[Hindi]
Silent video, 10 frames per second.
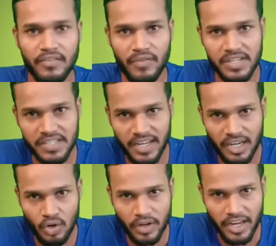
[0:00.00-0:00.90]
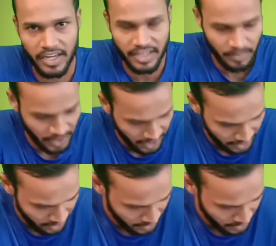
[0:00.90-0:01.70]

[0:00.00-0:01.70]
वे सारे लोग एकदम करेक्ट